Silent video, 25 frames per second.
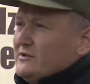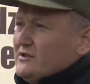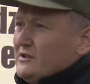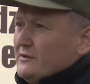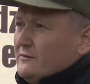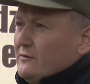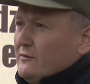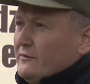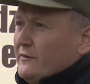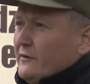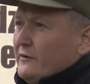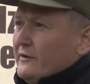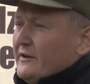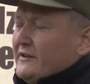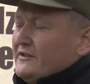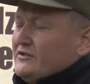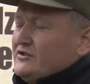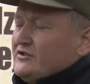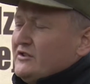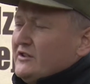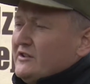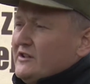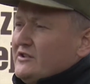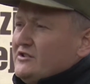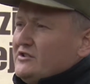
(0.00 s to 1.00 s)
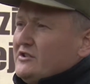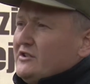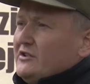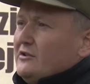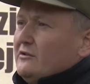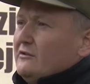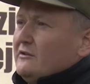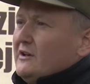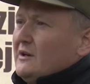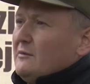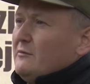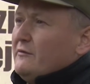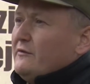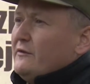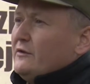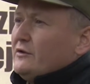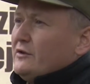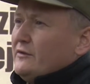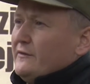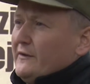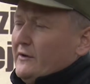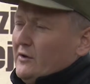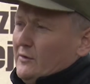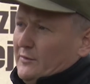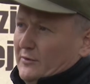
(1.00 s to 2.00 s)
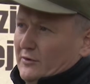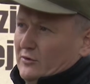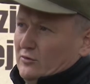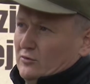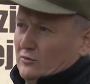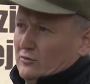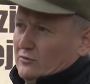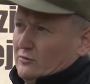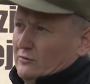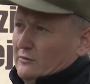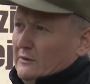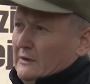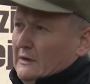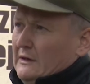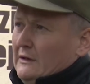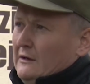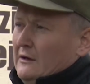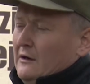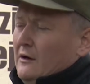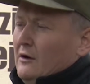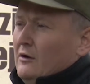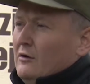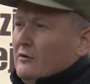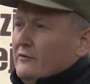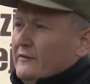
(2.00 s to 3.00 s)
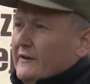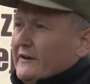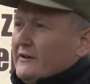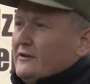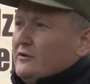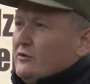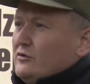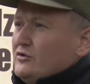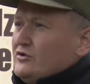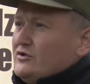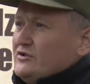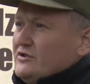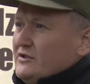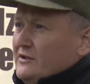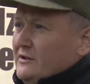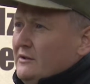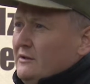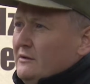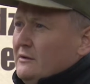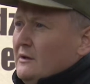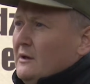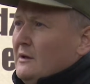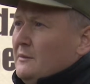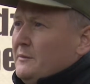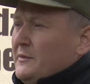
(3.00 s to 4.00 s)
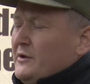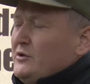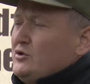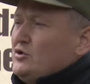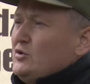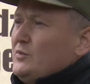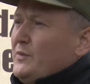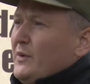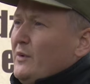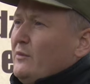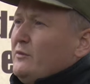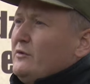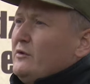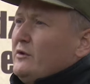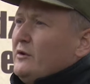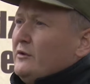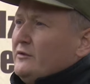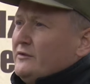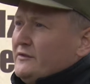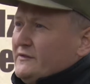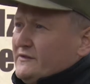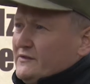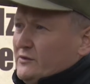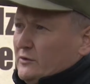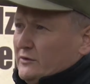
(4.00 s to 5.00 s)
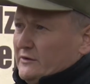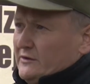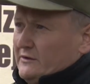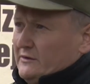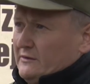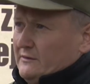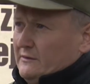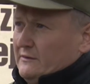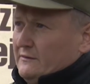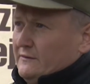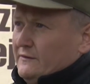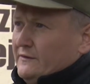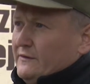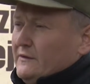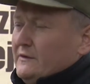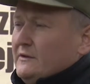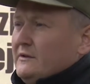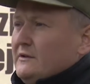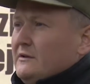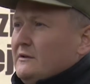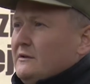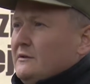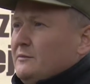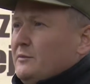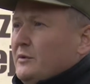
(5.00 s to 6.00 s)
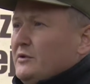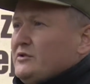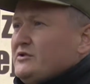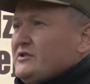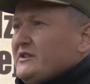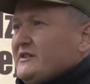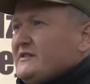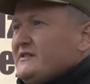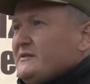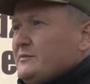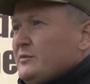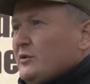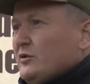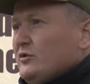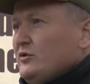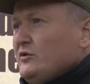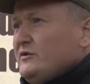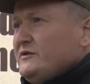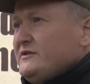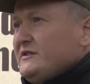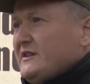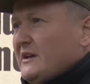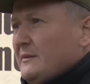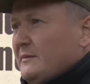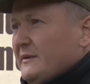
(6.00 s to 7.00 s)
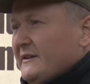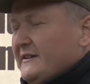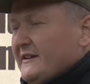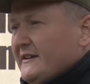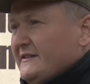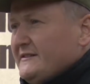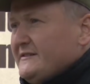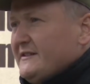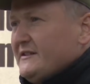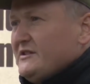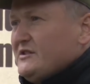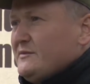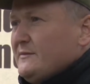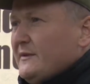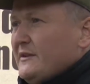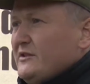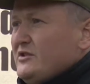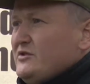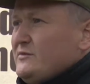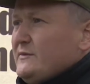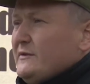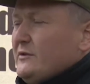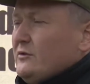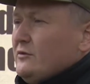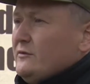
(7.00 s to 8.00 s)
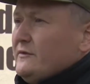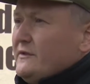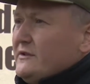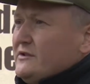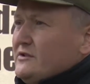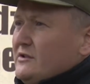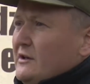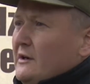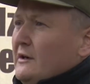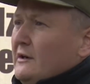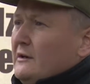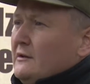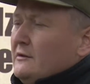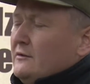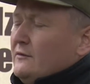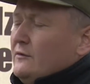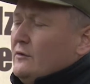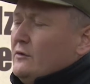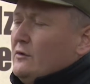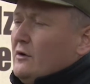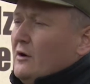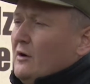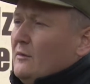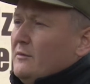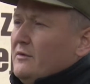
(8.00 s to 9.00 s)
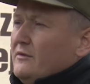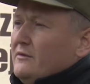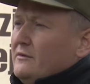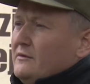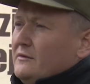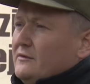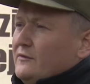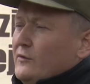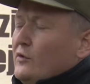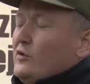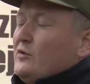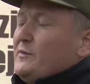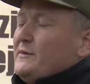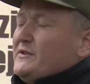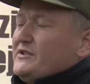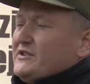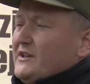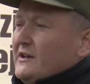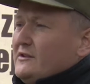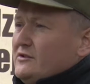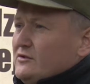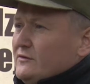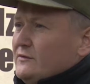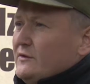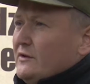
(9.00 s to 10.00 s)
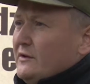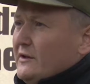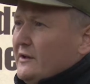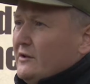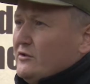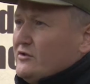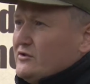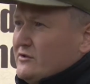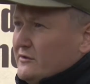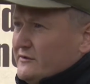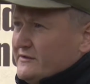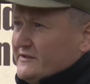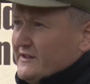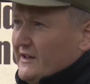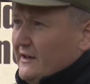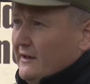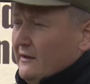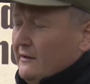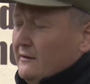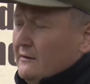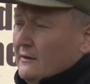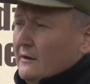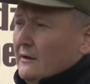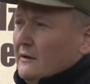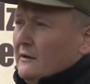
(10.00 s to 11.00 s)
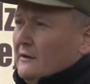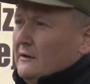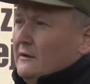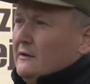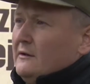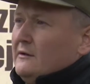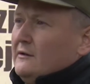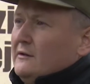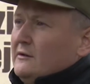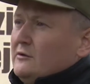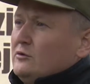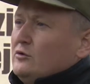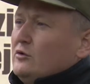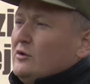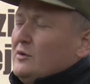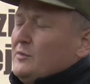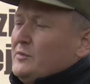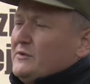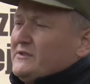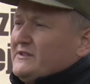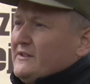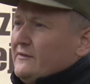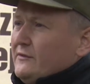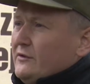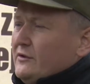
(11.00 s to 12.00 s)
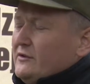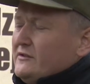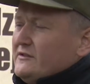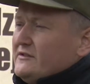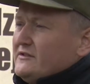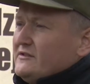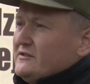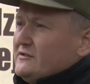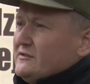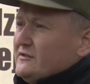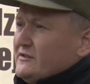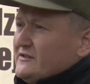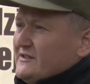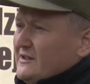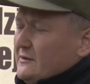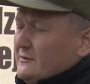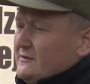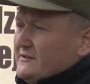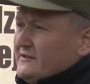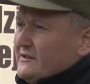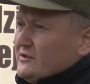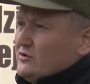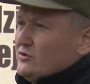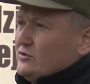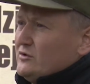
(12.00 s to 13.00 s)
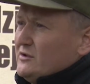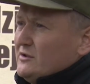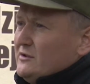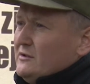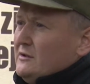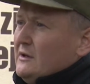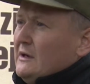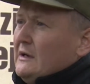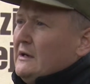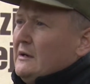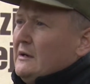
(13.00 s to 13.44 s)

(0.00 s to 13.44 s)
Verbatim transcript: krzewów oraz 14 kg gotowego produktu o wartości 5,5 milionów złotych. Podczas produkcji tej plantacji zatrzymaliśmy również dwóch, oby, dwóch mieszkańców Dolnego Śląska, e, którym postawione zostały zarzuty